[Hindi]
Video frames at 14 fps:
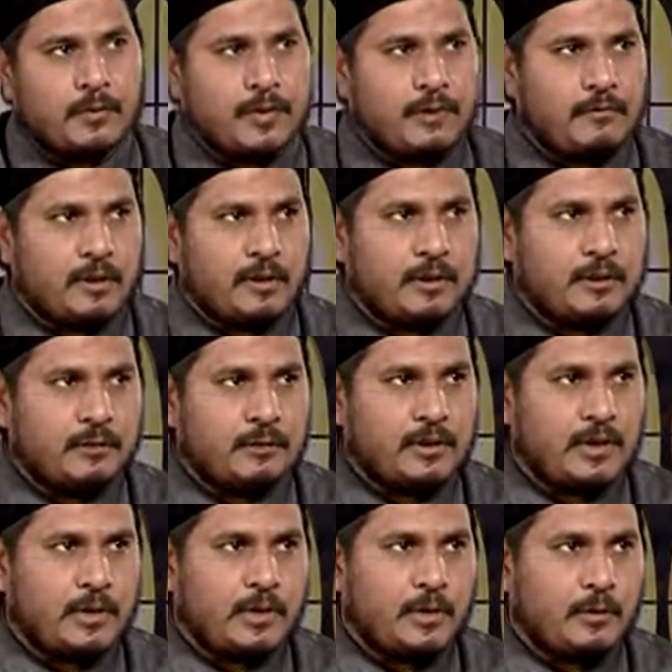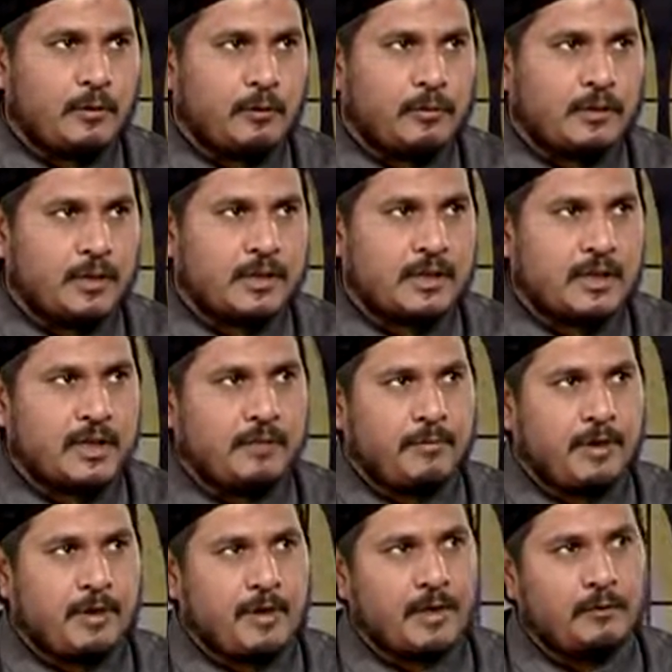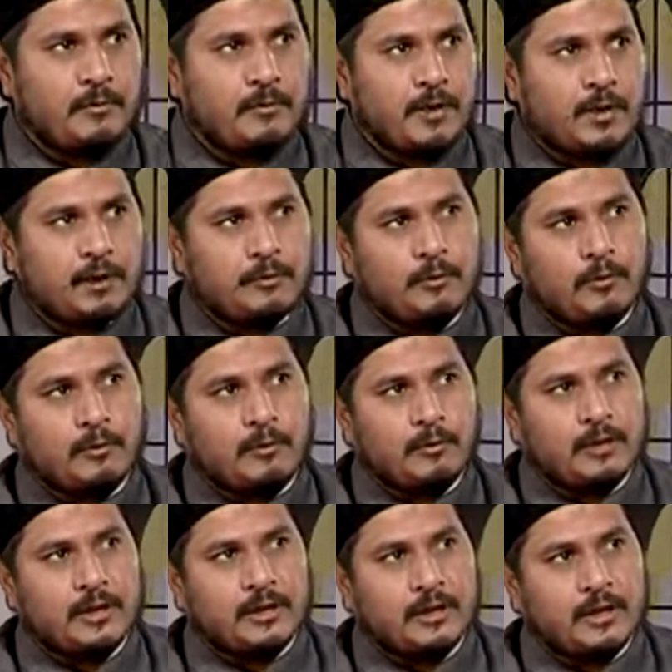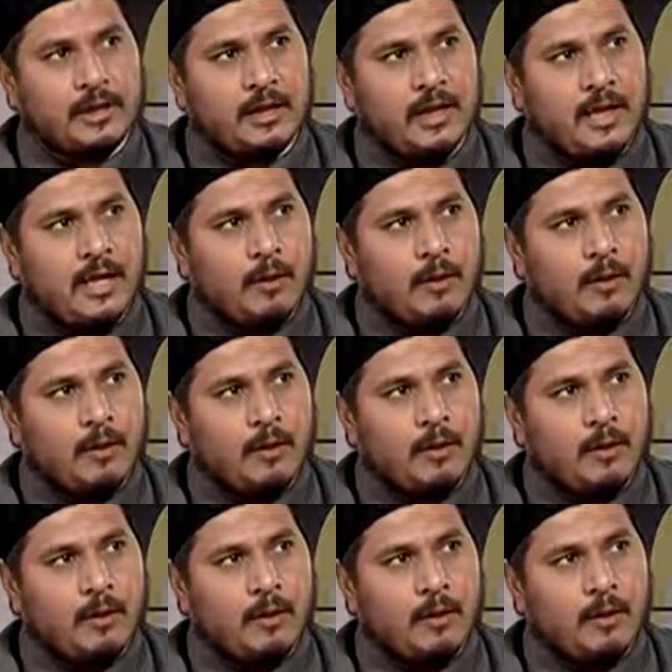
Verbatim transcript: उसकी वर्दी को देखिए और उसके सीने पर लगे हुए तमगों को देखिए